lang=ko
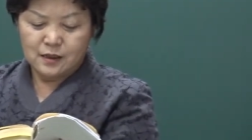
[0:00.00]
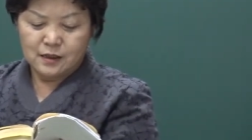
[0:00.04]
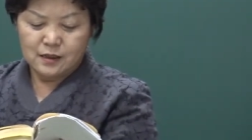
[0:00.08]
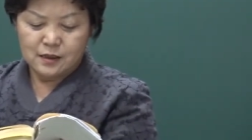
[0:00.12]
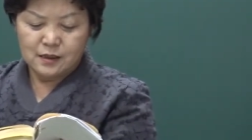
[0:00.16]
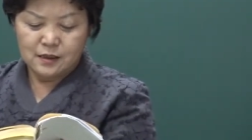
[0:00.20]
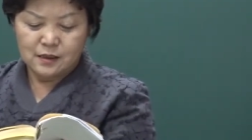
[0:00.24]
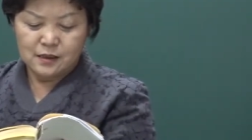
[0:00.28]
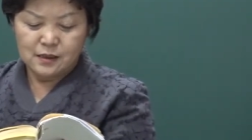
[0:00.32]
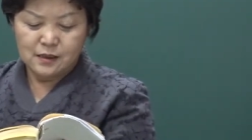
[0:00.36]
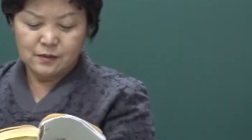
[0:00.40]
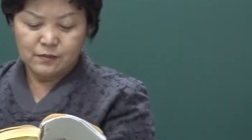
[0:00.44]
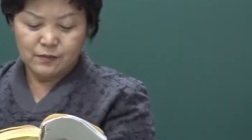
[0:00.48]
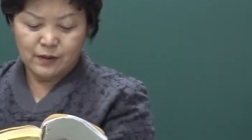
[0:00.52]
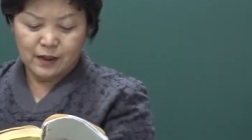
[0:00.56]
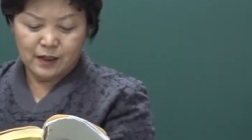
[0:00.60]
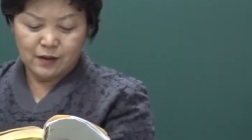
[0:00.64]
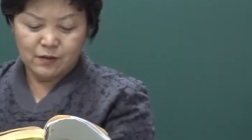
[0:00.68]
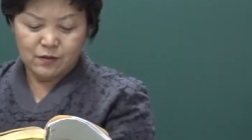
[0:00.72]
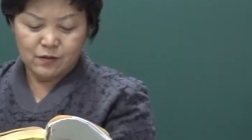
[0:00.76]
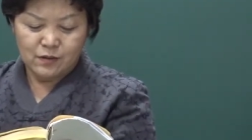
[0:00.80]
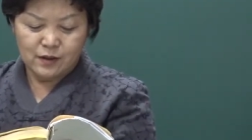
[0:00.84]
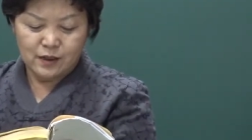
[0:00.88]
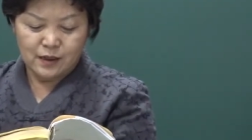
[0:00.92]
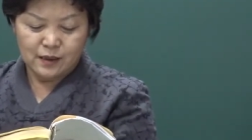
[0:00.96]
그
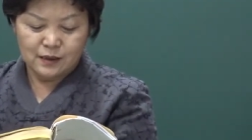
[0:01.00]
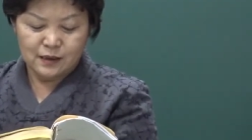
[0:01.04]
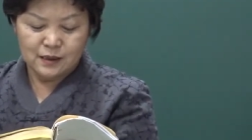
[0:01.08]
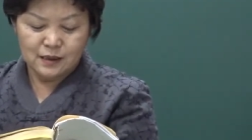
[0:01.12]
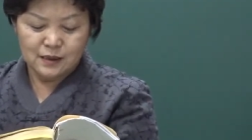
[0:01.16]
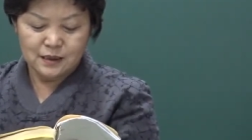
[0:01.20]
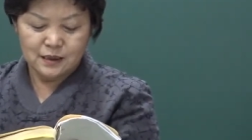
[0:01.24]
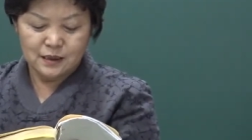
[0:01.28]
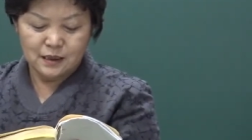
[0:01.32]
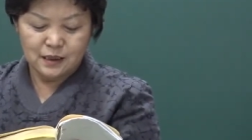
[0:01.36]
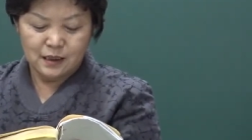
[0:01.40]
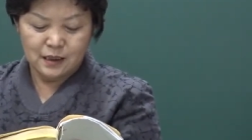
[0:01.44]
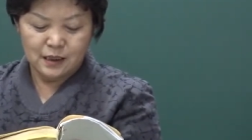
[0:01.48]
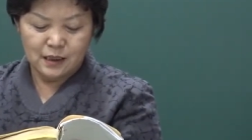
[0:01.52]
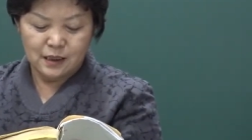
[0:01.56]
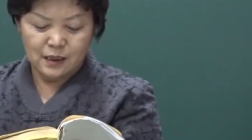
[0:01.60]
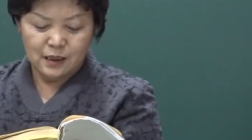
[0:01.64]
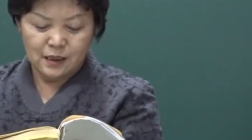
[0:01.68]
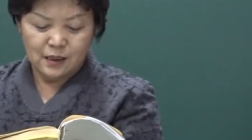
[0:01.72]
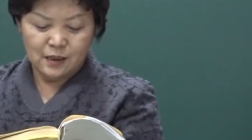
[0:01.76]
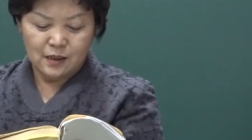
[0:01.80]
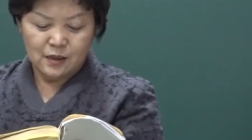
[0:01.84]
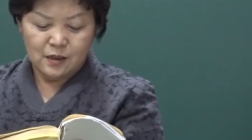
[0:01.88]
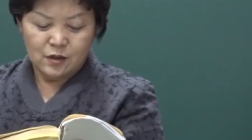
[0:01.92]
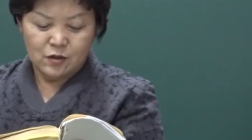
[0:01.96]
마음과
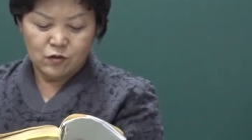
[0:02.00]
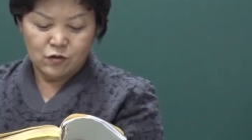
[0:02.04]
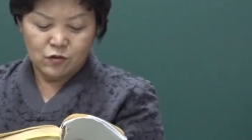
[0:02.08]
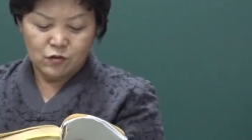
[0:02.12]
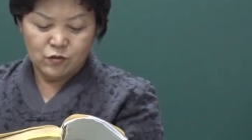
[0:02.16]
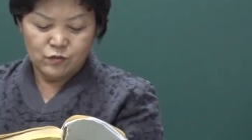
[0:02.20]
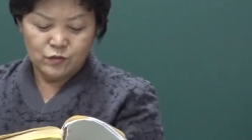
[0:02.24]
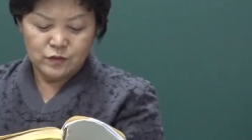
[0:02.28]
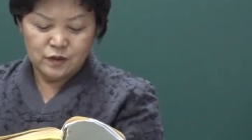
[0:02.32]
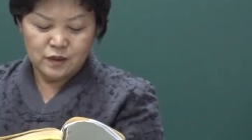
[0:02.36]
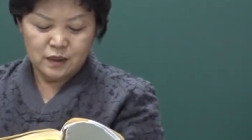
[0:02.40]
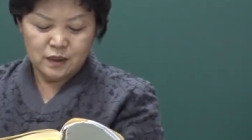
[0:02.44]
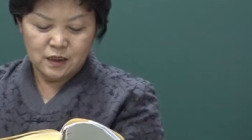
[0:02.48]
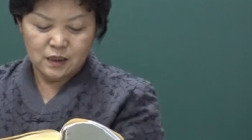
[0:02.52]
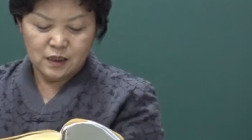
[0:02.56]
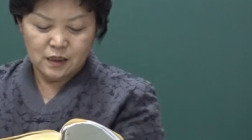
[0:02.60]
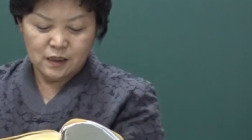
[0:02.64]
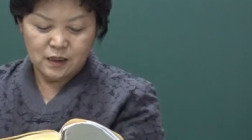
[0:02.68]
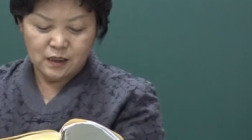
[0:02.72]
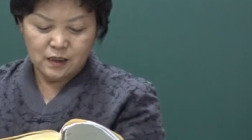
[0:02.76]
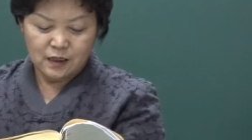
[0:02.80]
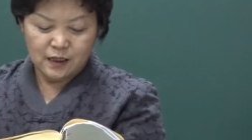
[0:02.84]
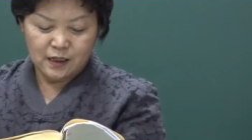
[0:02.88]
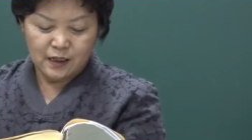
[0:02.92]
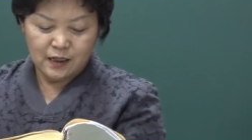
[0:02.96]
뜻이
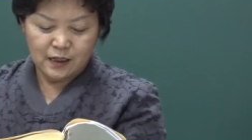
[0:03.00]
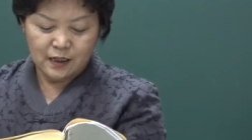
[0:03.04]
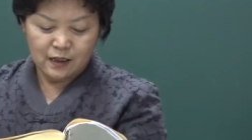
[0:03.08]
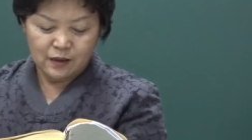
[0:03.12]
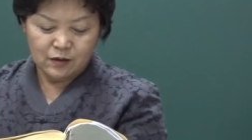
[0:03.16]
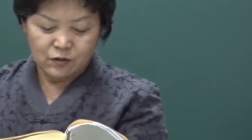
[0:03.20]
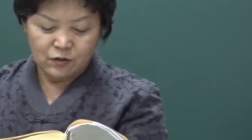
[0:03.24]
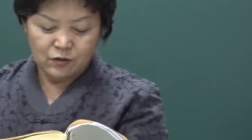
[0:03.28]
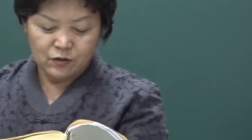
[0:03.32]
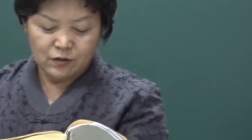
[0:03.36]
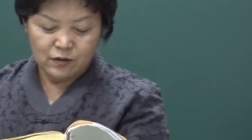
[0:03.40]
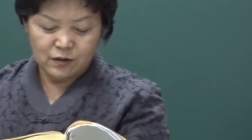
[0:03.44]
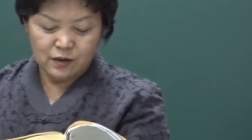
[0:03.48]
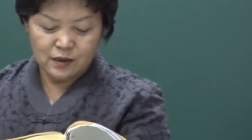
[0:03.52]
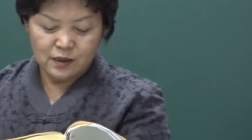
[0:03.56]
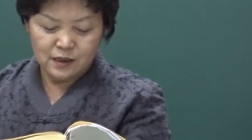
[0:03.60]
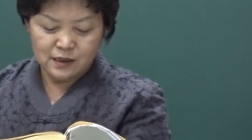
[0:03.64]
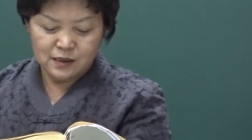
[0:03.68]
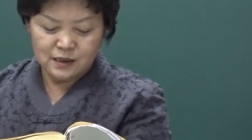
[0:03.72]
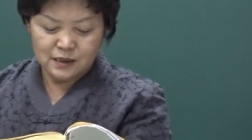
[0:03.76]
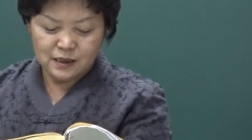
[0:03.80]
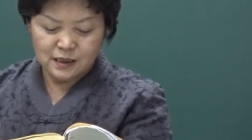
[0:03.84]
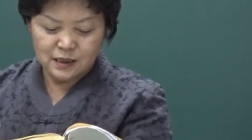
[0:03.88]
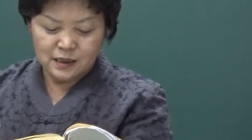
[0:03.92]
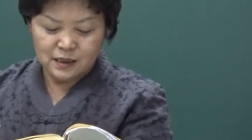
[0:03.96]
움직이거나 또는
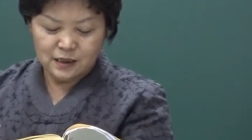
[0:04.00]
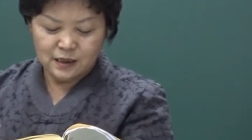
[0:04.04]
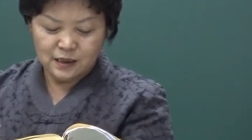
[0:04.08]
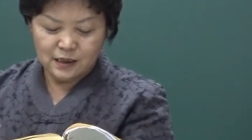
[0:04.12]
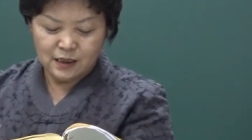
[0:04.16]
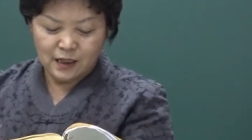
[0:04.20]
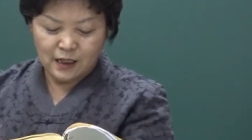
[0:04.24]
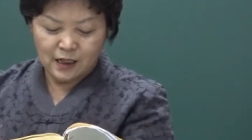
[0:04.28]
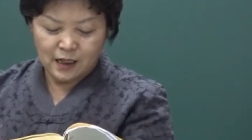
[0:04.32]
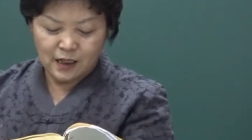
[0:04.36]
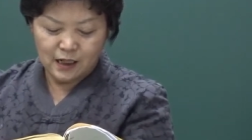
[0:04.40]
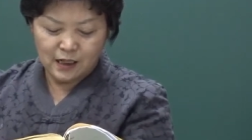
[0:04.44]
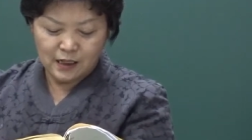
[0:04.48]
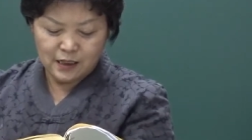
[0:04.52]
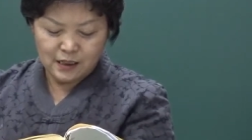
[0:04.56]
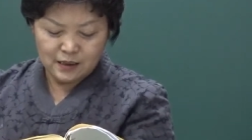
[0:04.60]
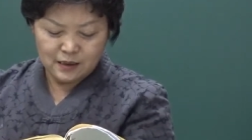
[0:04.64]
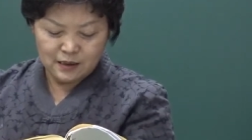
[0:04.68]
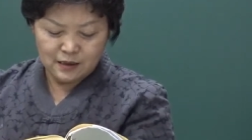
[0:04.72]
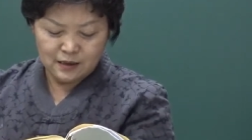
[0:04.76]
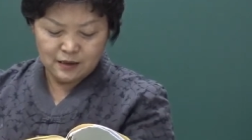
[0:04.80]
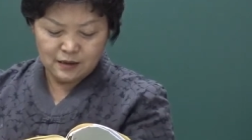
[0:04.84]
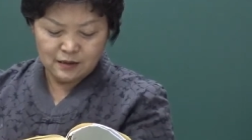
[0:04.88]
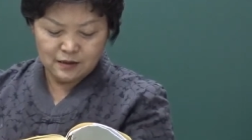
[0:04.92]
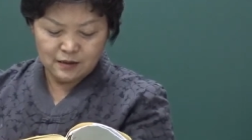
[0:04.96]
그치는 데
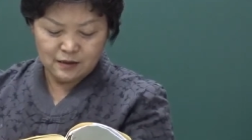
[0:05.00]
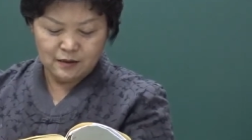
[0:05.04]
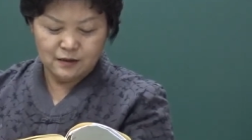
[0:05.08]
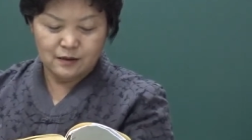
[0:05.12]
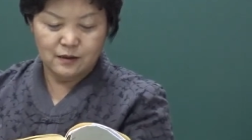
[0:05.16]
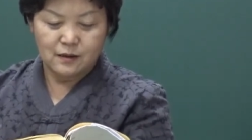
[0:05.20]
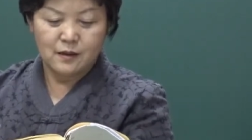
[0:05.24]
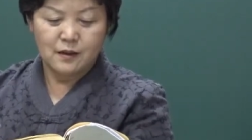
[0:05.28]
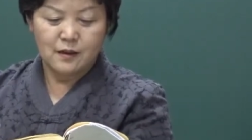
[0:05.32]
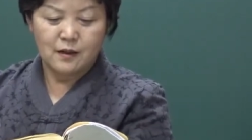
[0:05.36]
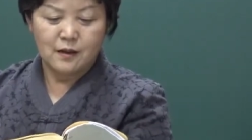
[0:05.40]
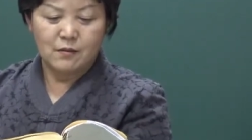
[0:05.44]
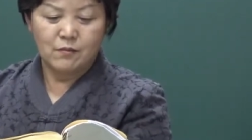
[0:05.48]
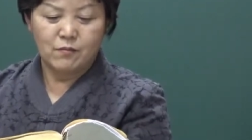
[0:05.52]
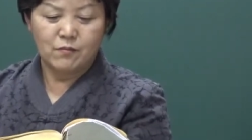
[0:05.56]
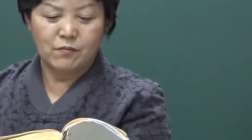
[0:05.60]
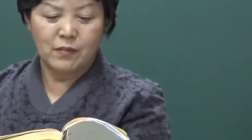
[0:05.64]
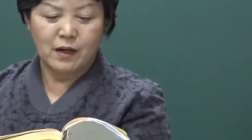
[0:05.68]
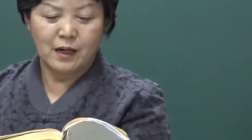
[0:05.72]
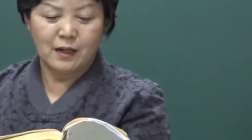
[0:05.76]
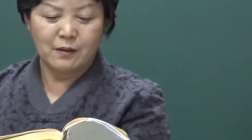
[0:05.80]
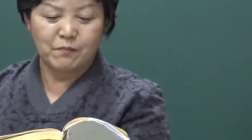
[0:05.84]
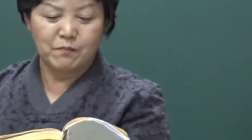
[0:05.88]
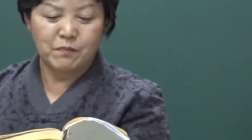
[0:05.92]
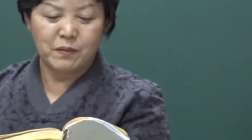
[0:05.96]
이르러서
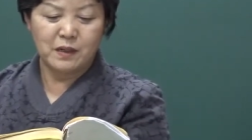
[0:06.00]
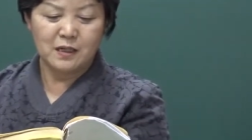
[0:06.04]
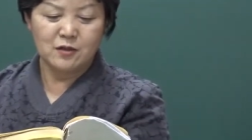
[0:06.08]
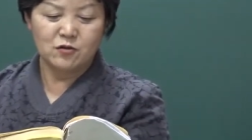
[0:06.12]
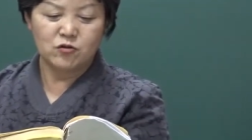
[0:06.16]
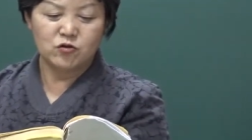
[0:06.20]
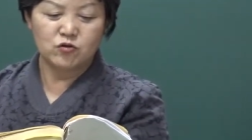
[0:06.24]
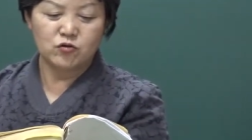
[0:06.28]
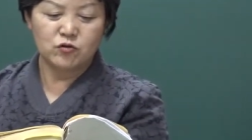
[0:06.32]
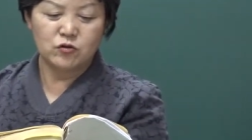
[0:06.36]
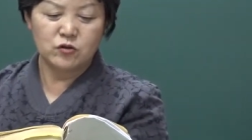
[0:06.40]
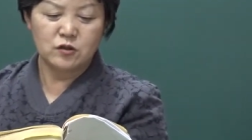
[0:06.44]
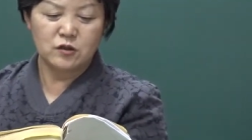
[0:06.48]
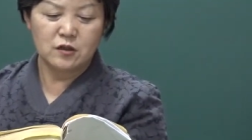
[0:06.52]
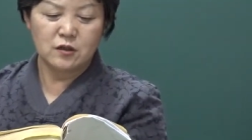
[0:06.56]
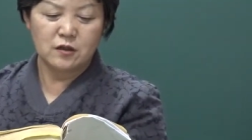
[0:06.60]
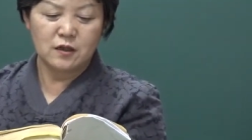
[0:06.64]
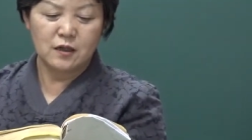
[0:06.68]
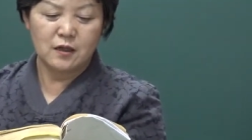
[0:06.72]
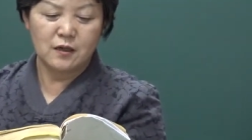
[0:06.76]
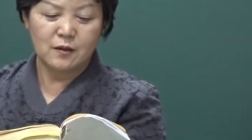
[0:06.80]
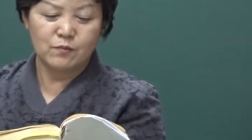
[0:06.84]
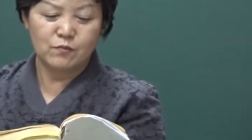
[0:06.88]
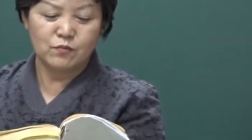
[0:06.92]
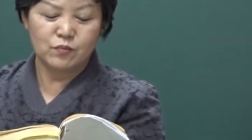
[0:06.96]
막비
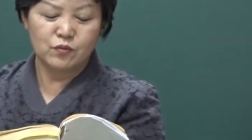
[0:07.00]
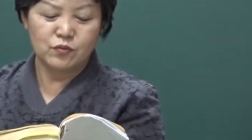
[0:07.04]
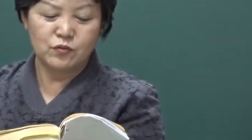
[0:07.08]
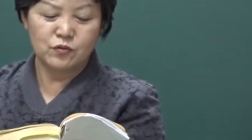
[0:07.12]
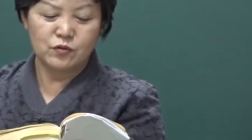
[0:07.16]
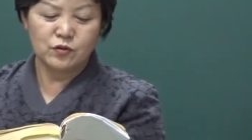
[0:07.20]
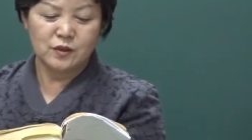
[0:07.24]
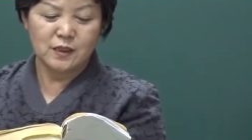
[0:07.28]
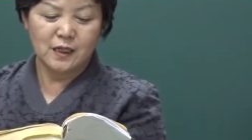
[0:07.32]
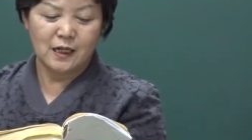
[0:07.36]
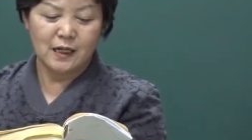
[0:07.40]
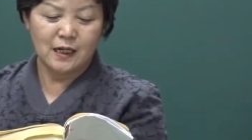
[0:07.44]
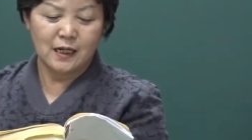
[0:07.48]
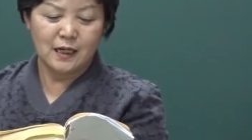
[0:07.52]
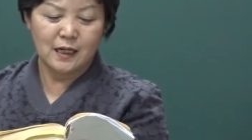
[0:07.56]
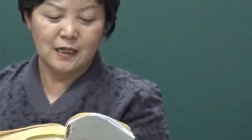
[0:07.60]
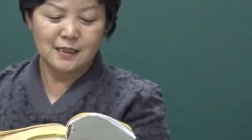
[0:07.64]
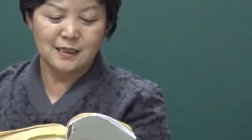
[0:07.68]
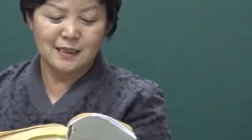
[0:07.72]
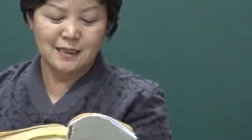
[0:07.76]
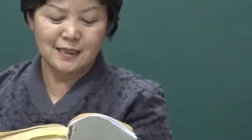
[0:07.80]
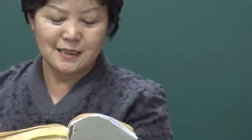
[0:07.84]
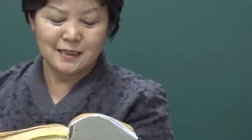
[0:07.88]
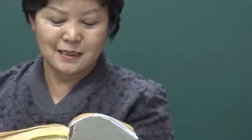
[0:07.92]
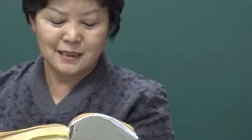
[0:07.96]
중정이
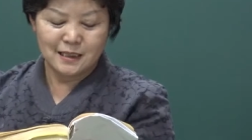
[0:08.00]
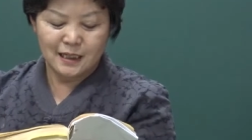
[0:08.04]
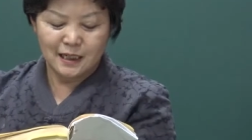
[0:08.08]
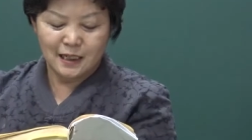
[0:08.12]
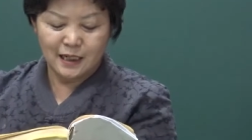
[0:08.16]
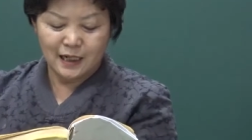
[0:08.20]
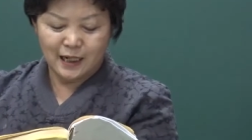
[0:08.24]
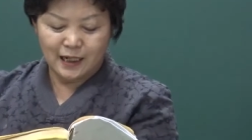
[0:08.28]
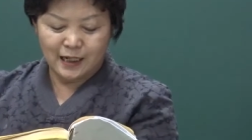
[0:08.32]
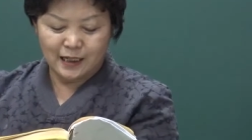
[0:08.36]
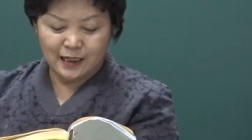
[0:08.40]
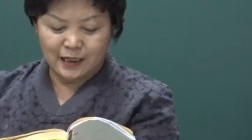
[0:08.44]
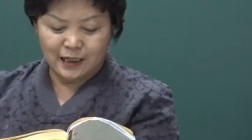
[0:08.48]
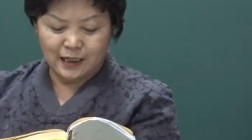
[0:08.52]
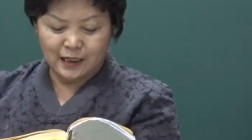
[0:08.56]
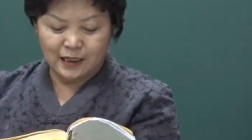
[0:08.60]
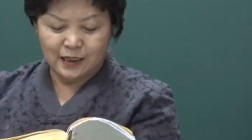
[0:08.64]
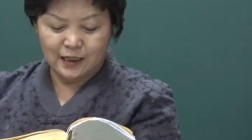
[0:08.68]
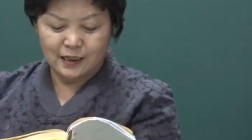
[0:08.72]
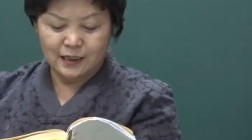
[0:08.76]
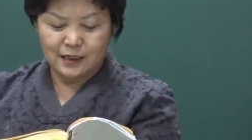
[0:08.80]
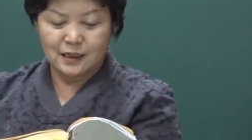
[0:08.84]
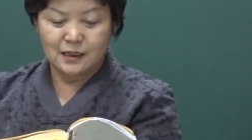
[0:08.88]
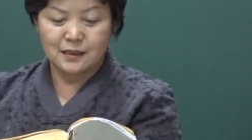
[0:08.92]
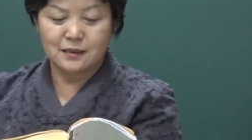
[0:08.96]
무사계지 실하니
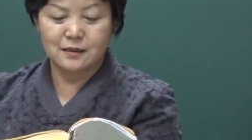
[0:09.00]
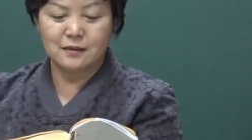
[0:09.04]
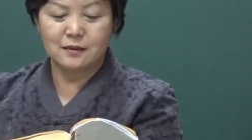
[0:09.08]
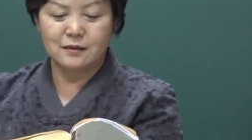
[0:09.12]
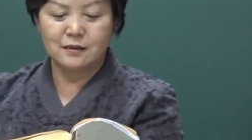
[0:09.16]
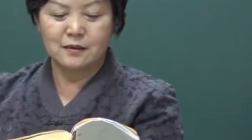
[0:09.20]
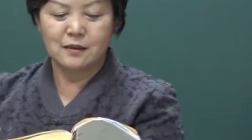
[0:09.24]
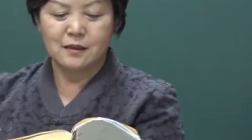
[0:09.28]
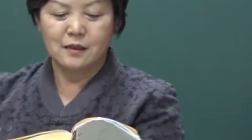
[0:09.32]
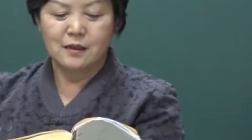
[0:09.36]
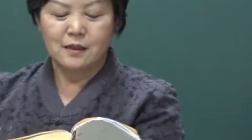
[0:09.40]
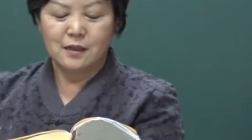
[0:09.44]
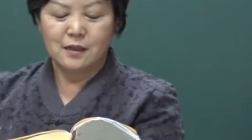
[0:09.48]
그래서